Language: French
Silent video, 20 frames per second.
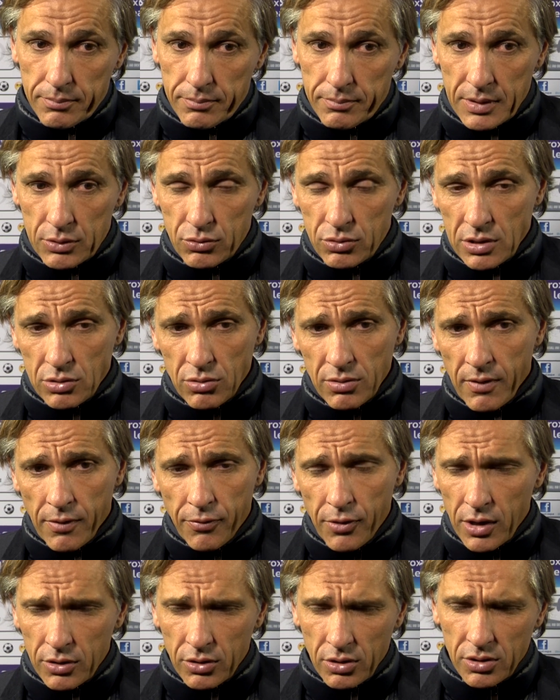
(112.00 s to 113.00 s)
bah, de toute façon, il va
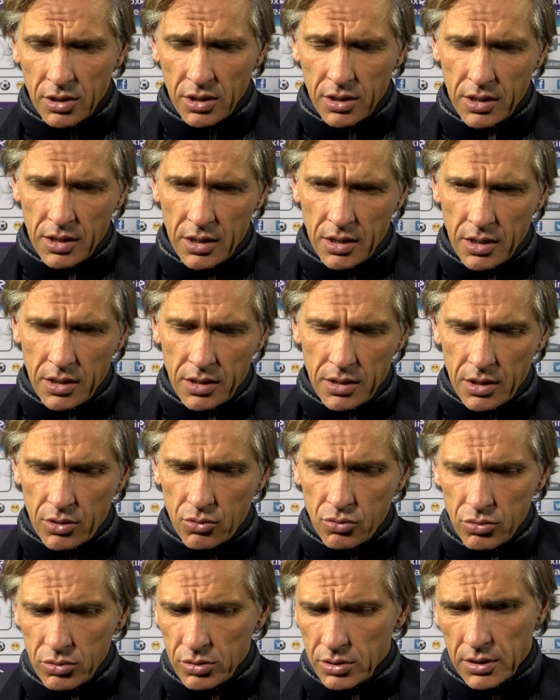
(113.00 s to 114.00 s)
falloir tenter des,
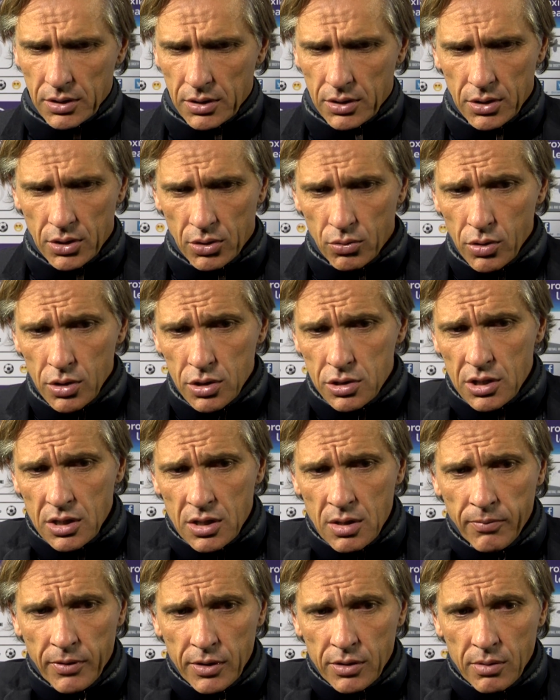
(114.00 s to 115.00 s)
coups. Euh, oui, cette
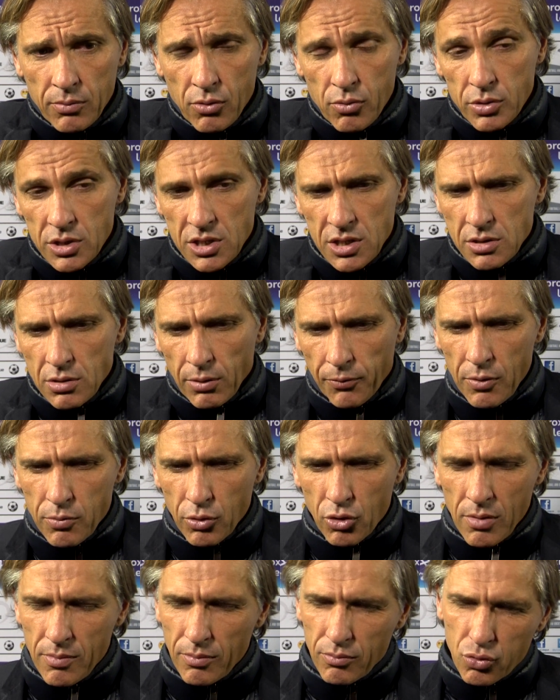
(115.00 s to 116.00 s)
équipe va être démobilisée. Ils ont fait
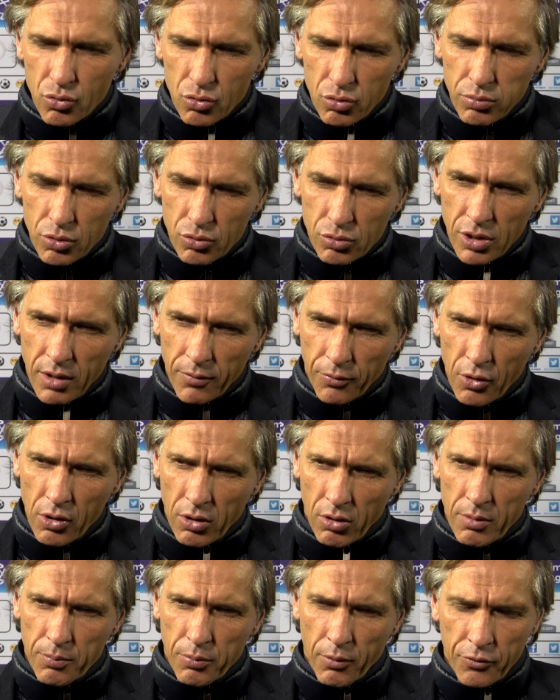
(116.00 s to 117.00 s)
quand même beaucoup, beaucoup
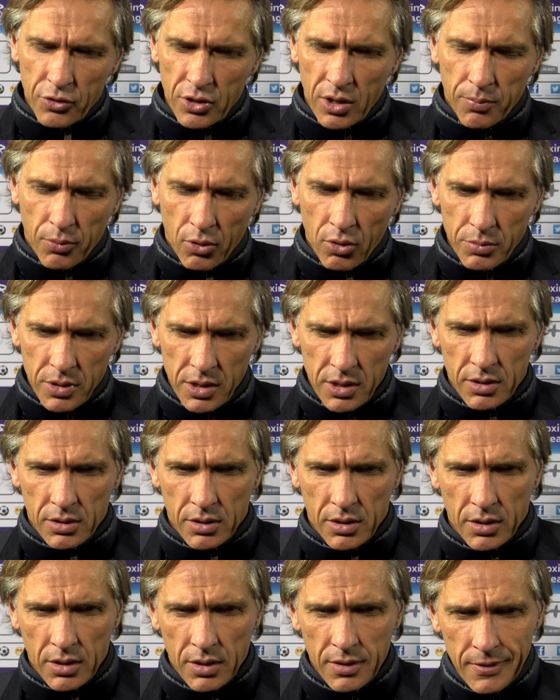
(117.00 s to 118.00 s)
d'efforts euh, pour finir premier.
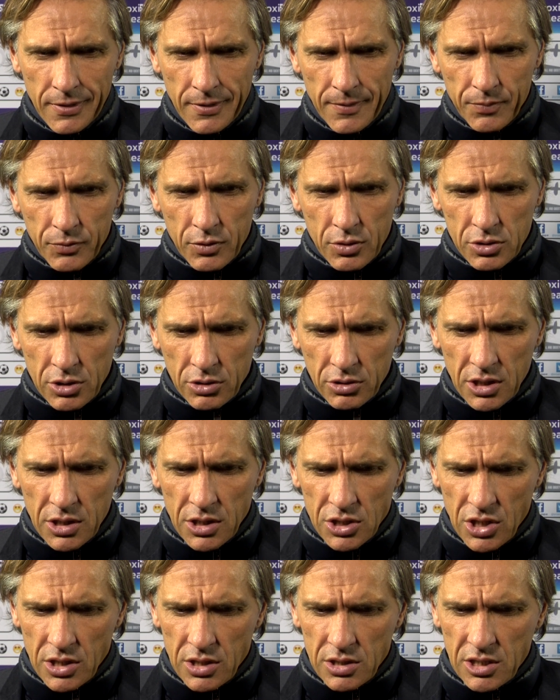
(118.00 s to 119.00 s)
Euh, on sentait
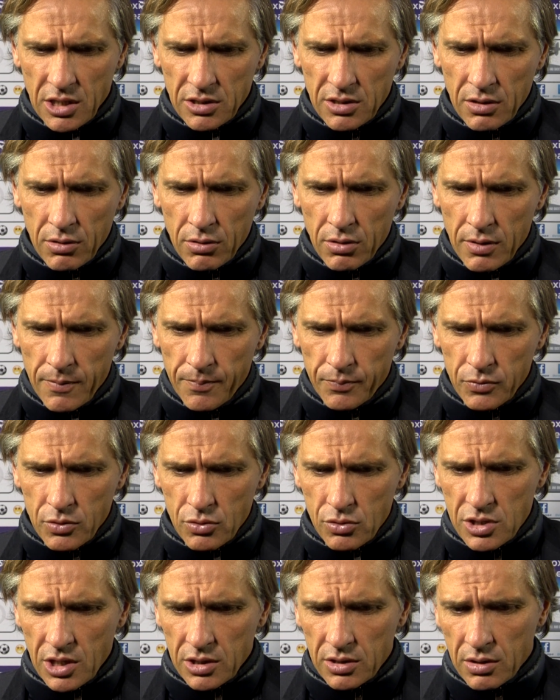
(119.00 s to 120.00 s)
déjà une
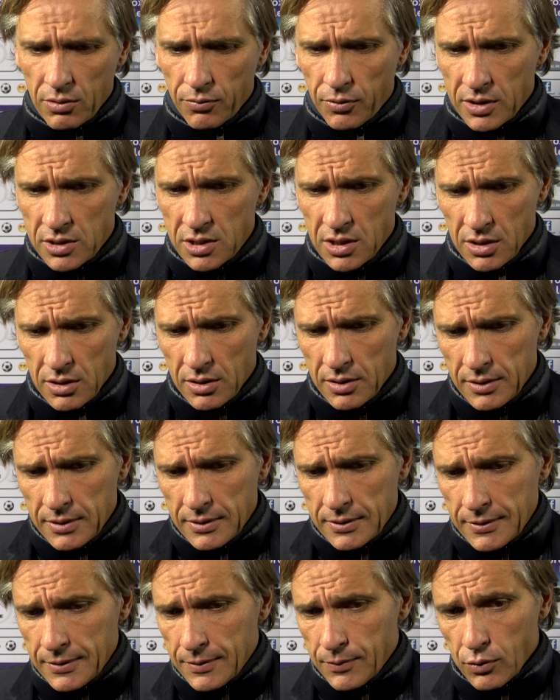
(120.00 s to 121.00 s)
certaine, fatigue.
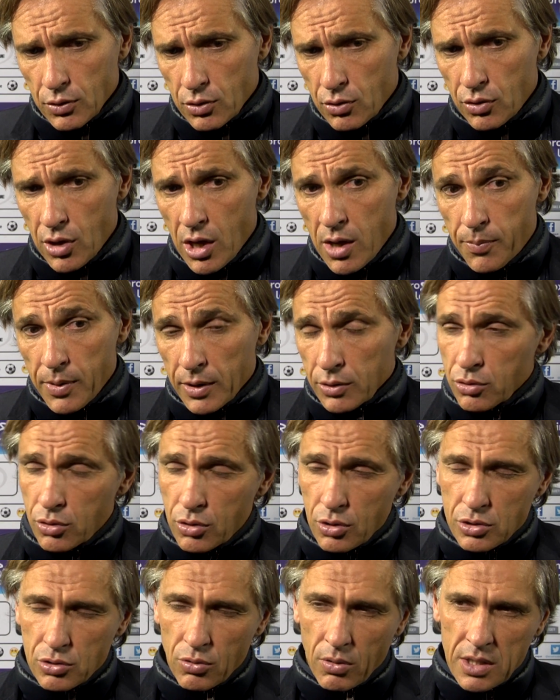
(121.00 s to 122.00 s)
On avait perdu que sur